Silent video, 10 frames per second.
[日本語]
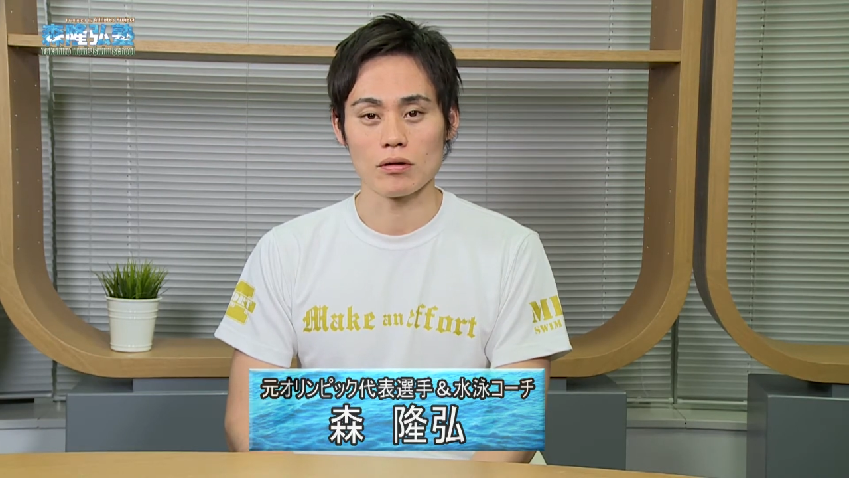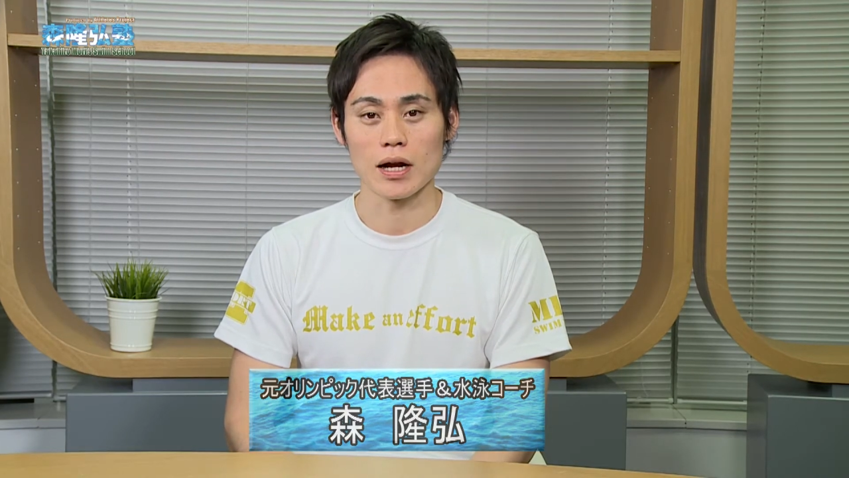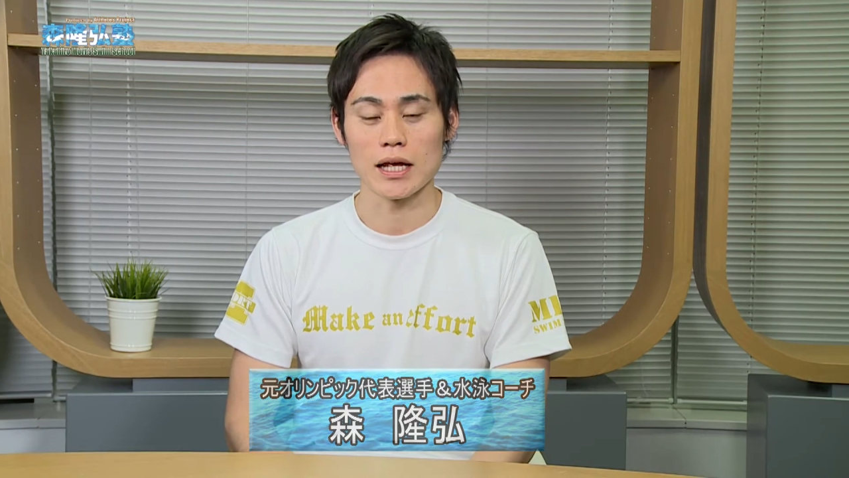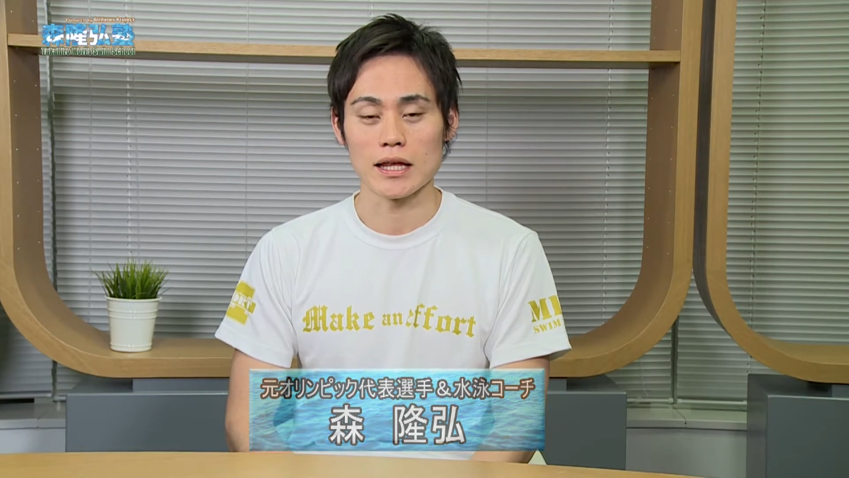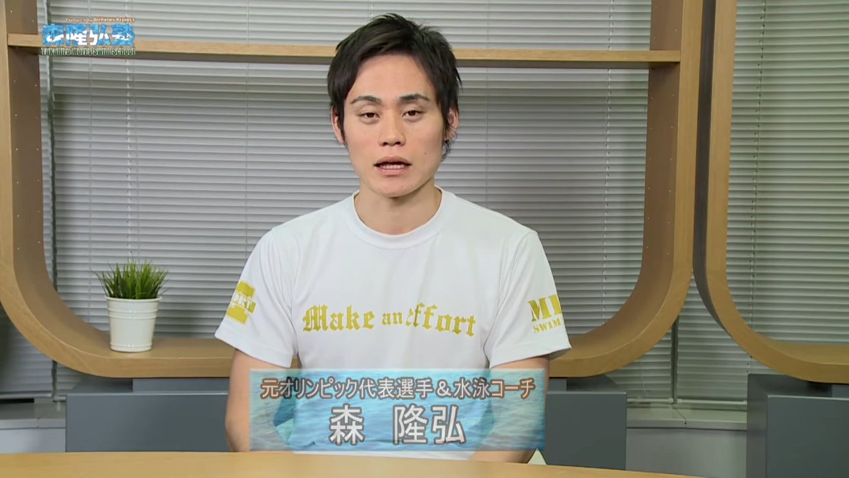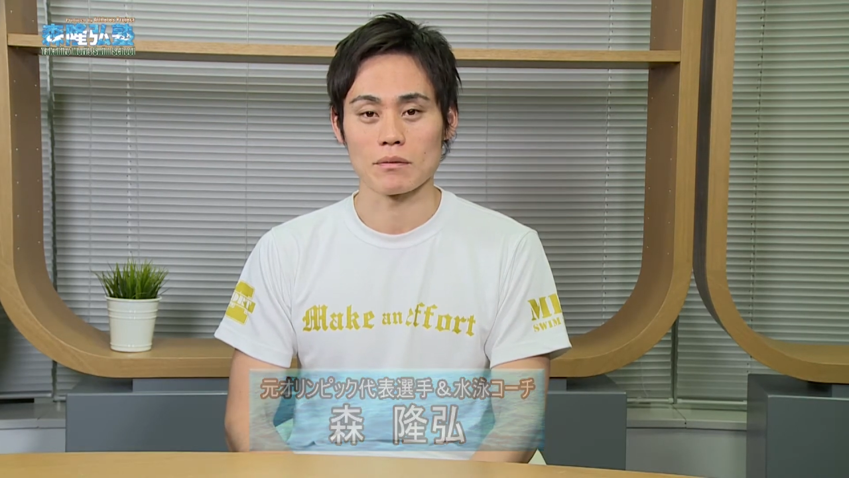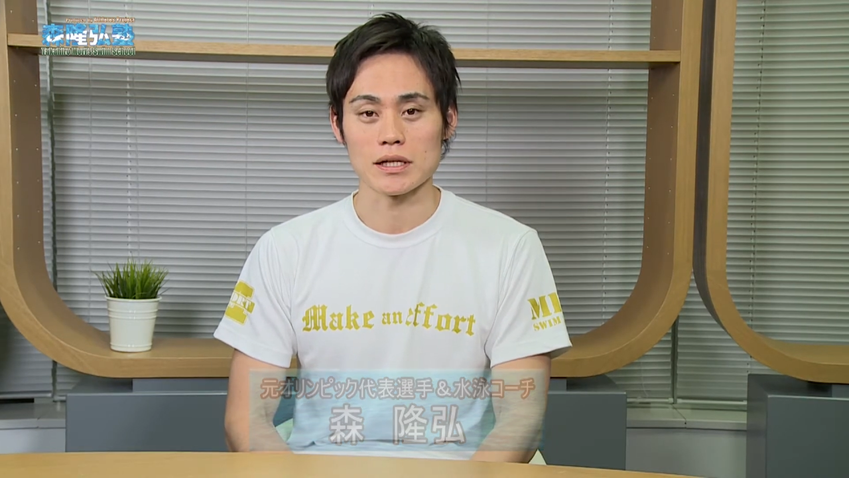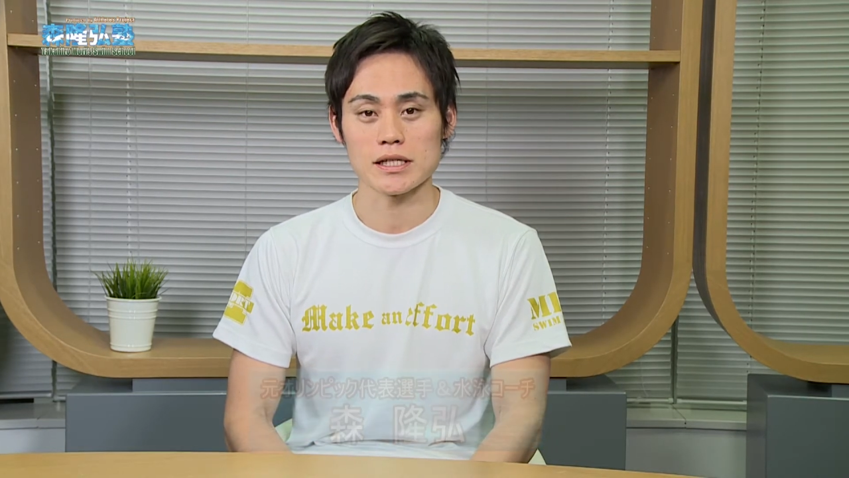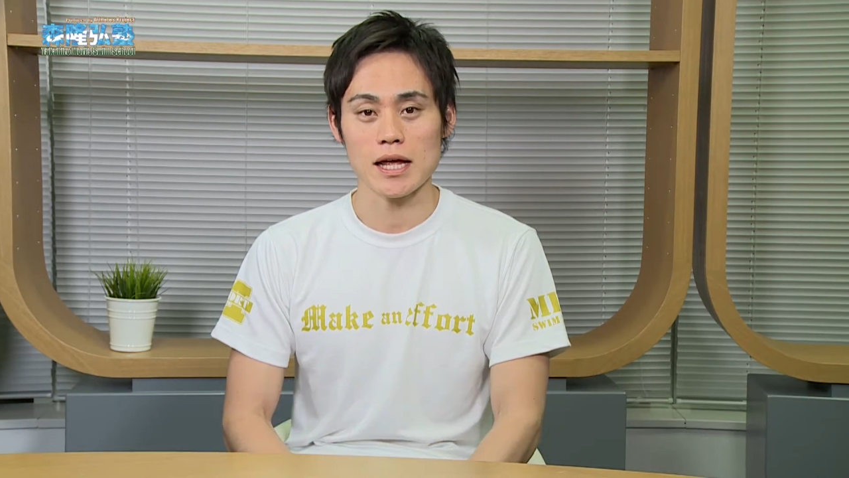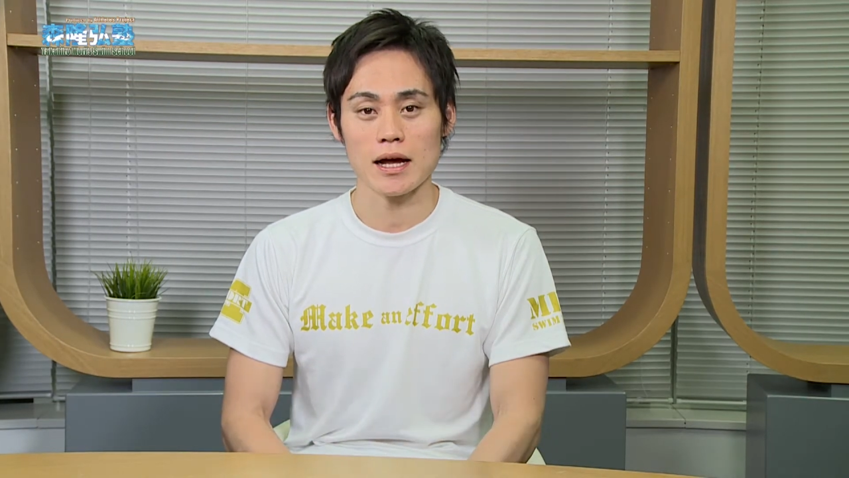ご覧いただき
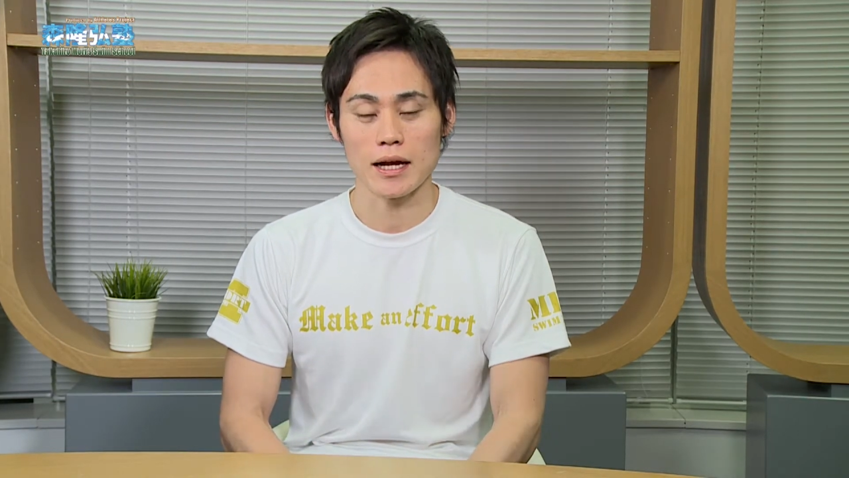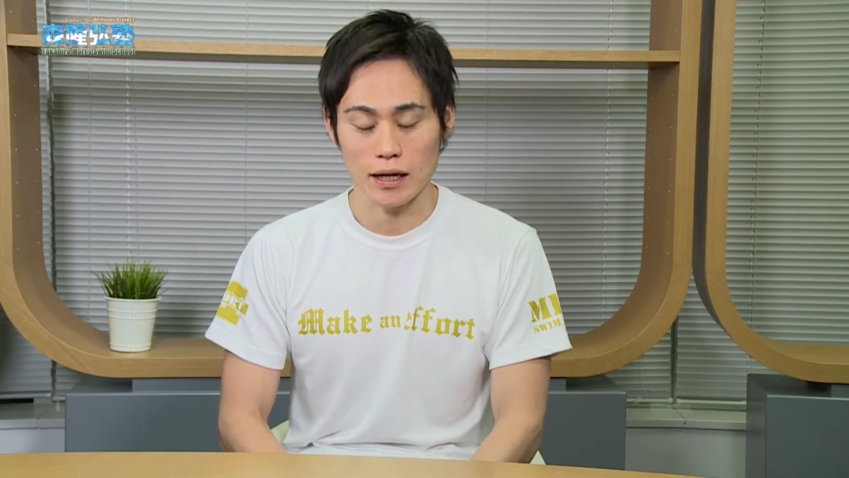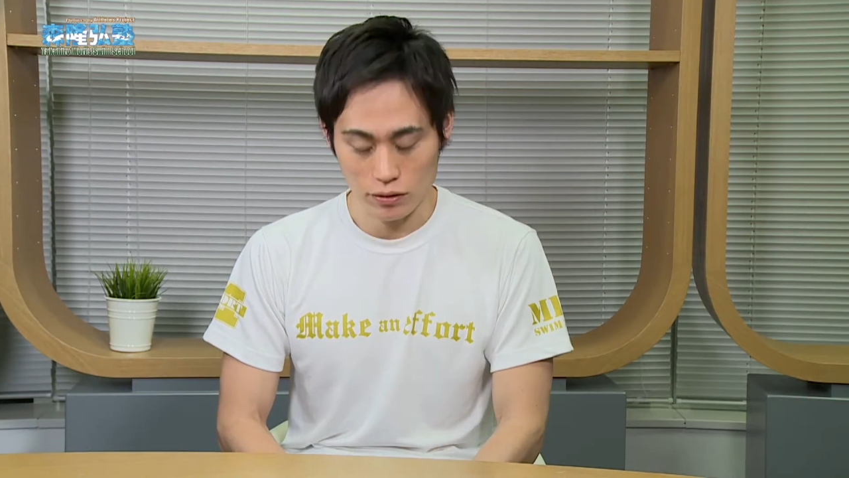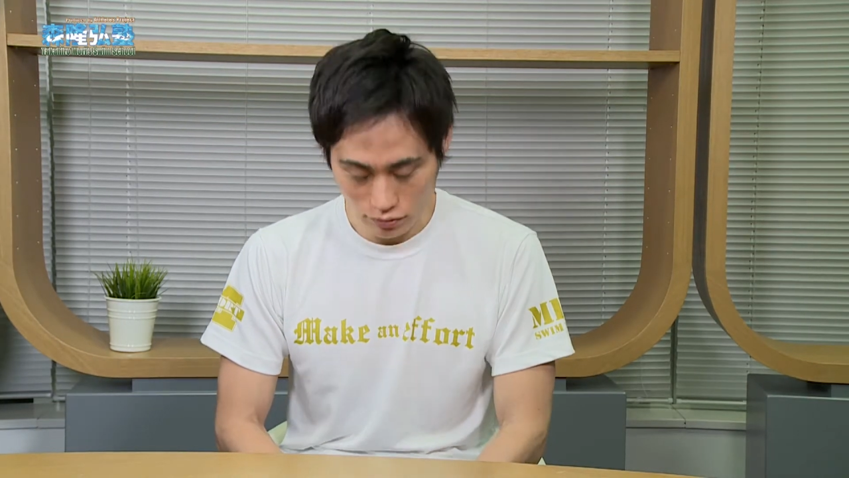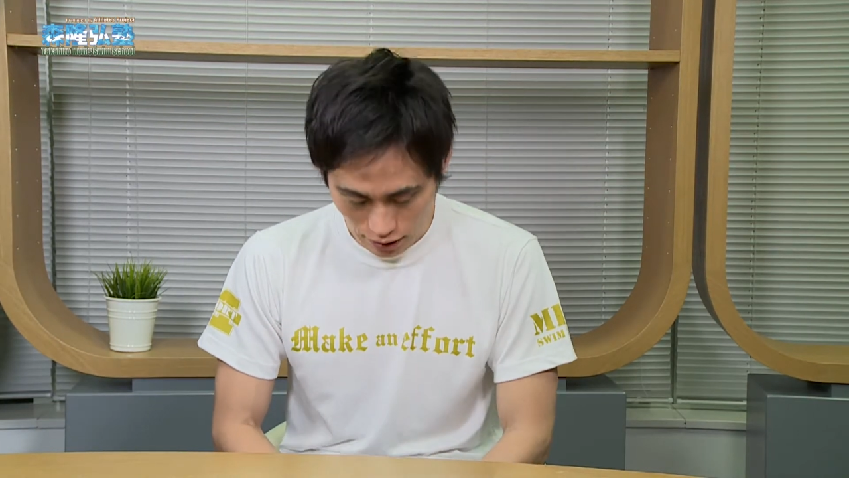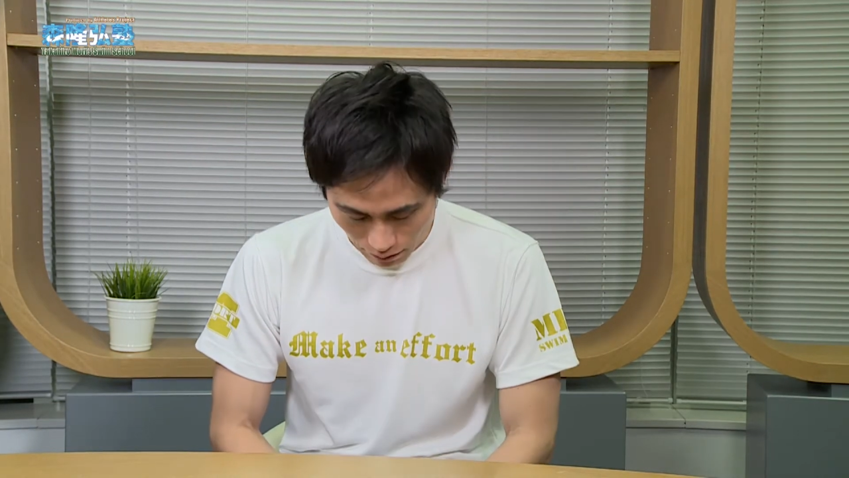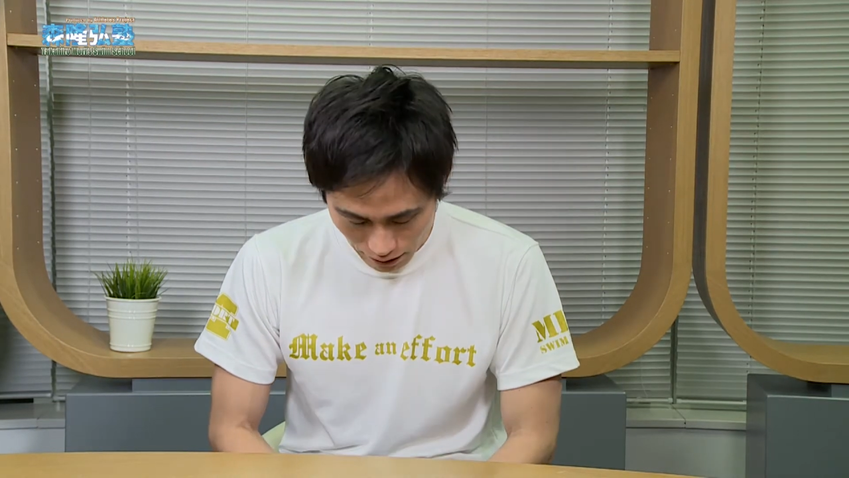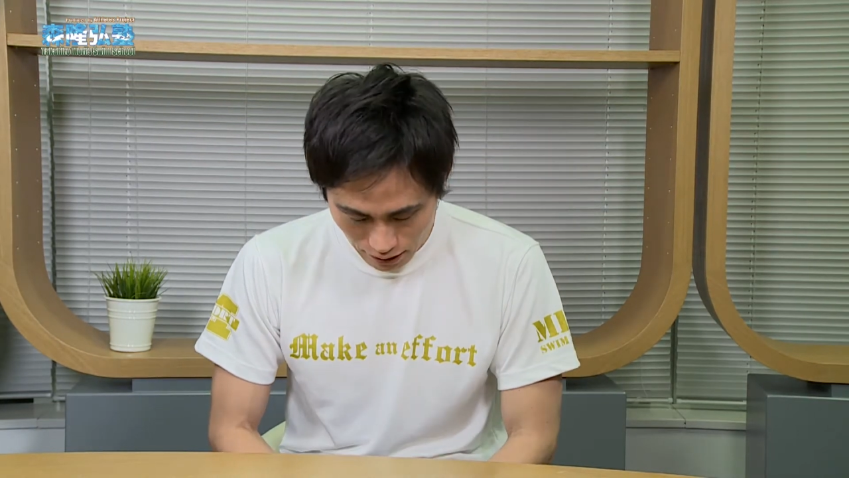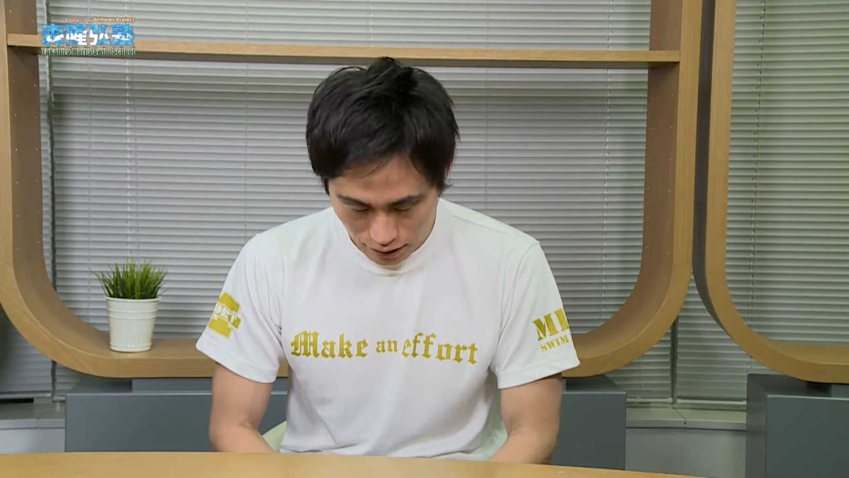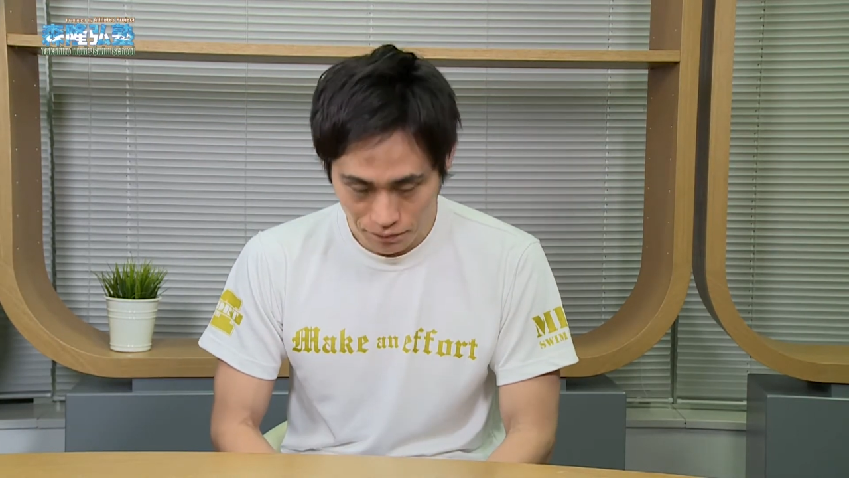ましてありがとうござい
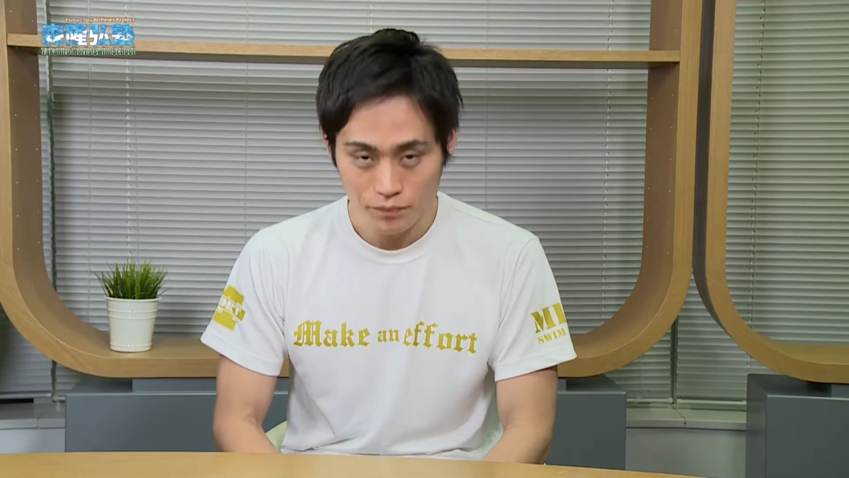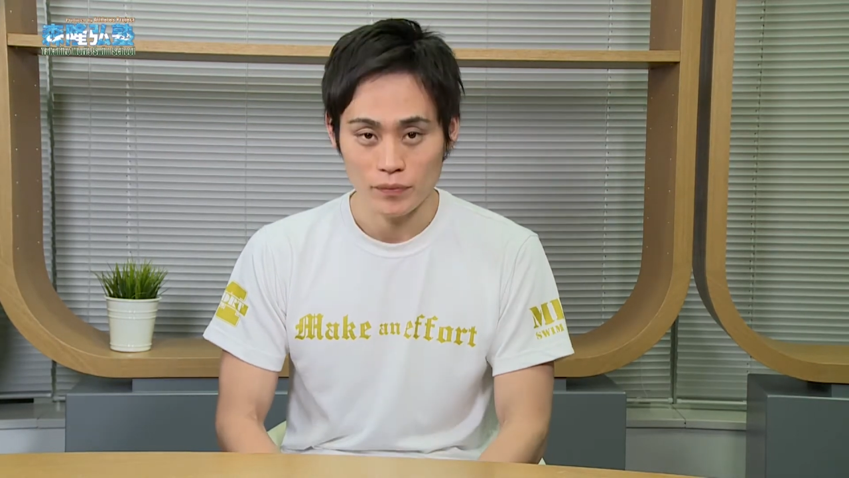ます